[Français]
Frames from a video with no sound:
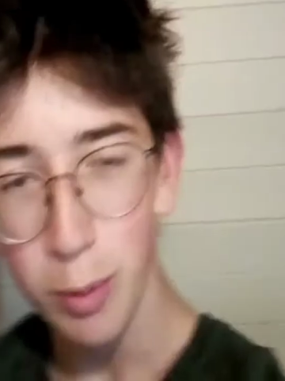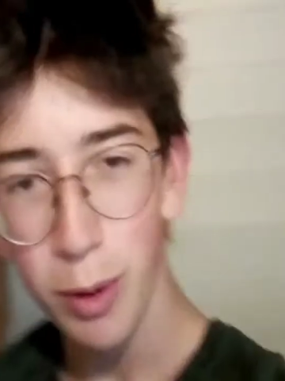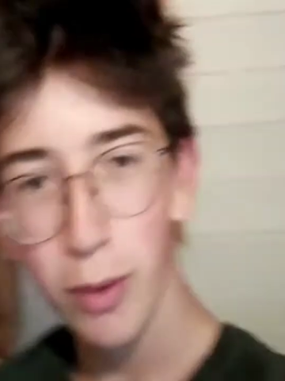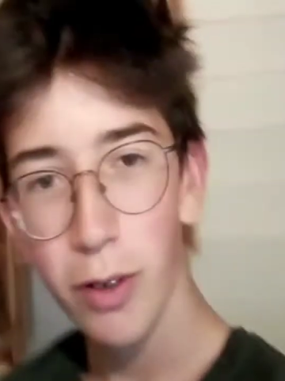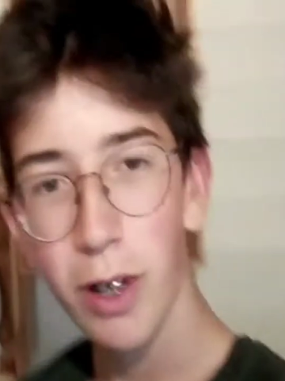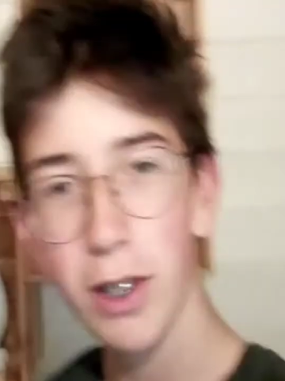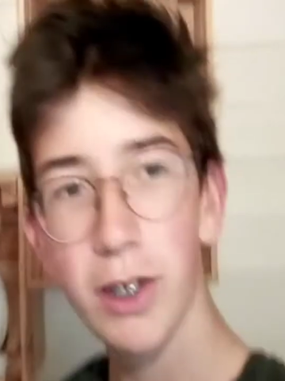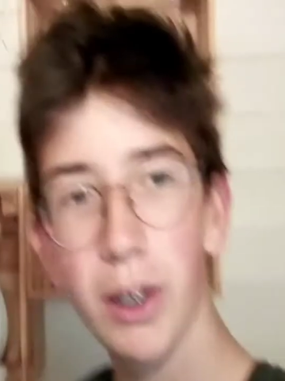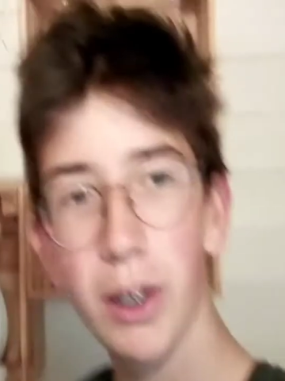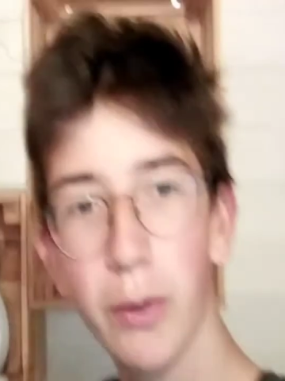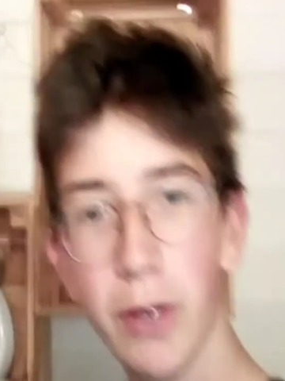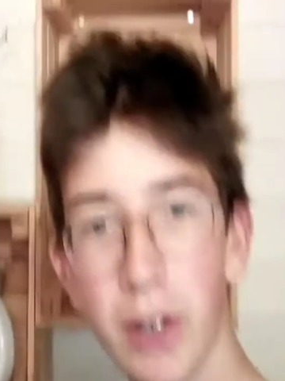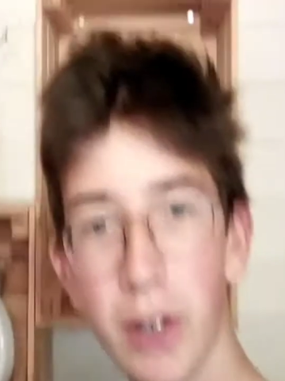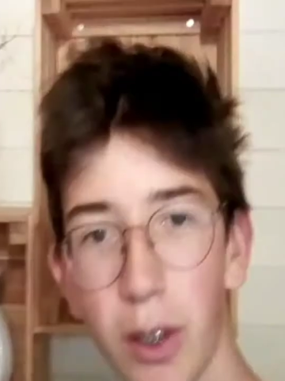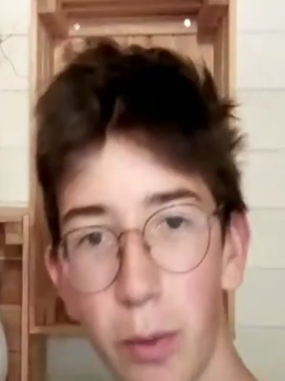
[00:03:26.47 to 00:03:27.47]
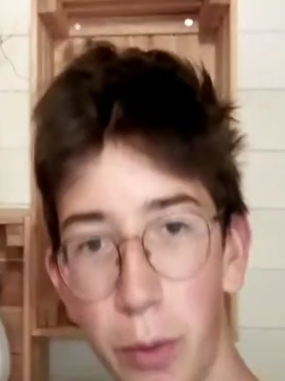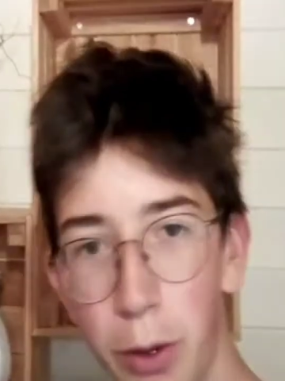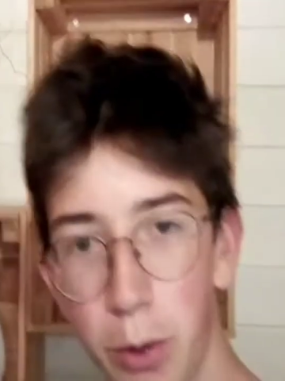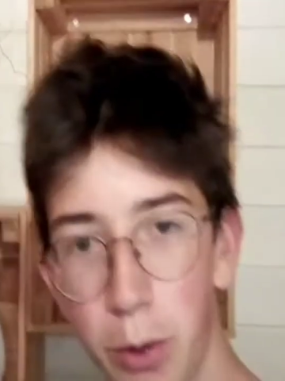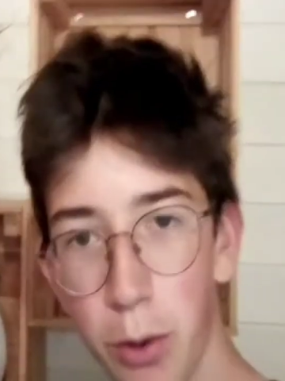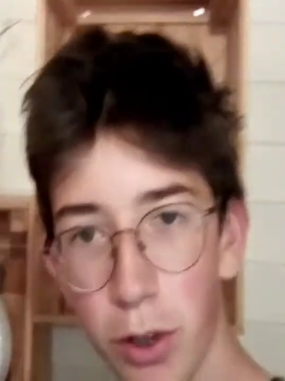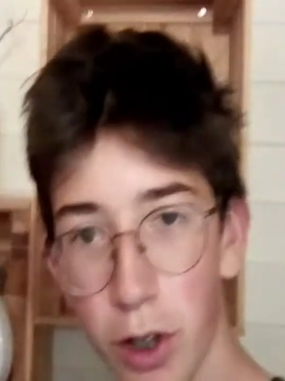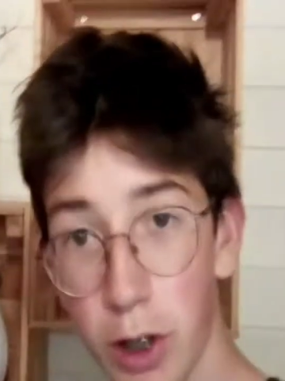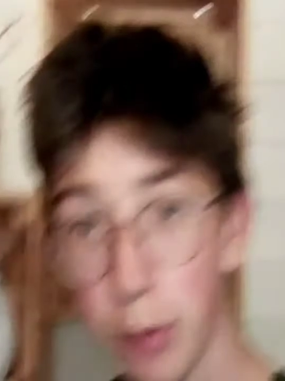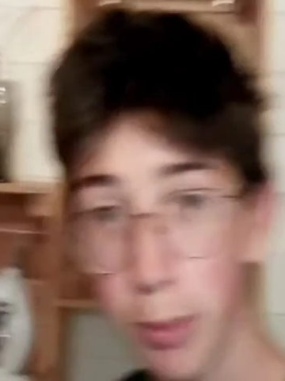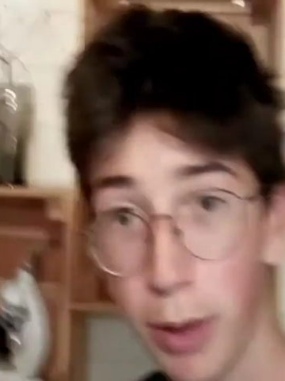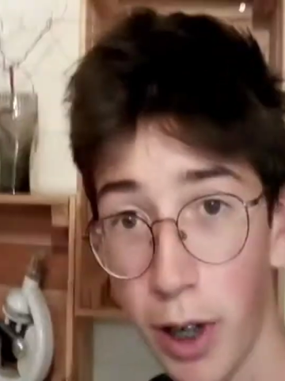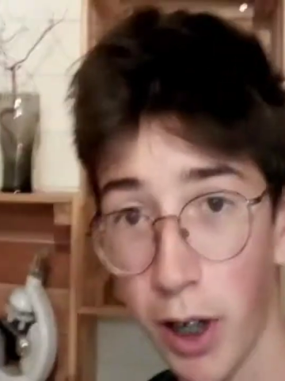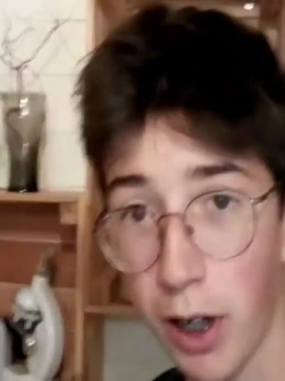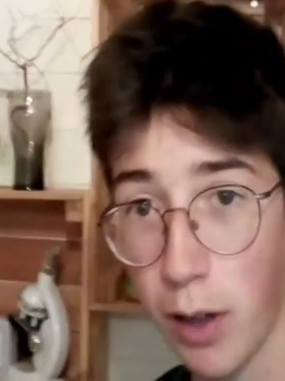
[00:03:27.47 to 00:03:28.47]
Ben voilà, c'est la fin de cette vidéo,
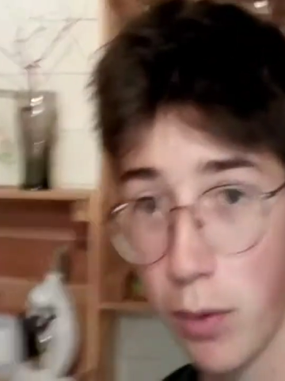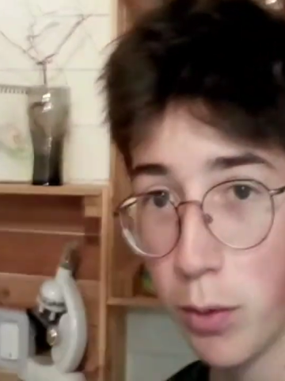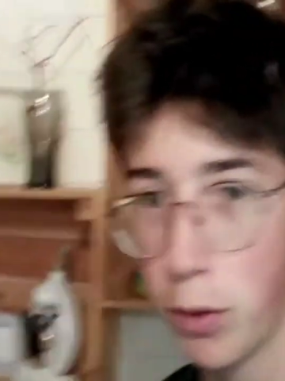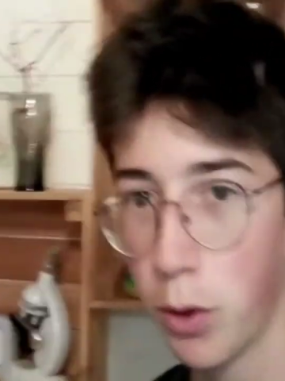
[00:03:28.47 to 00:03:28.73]
j'espère qu'elle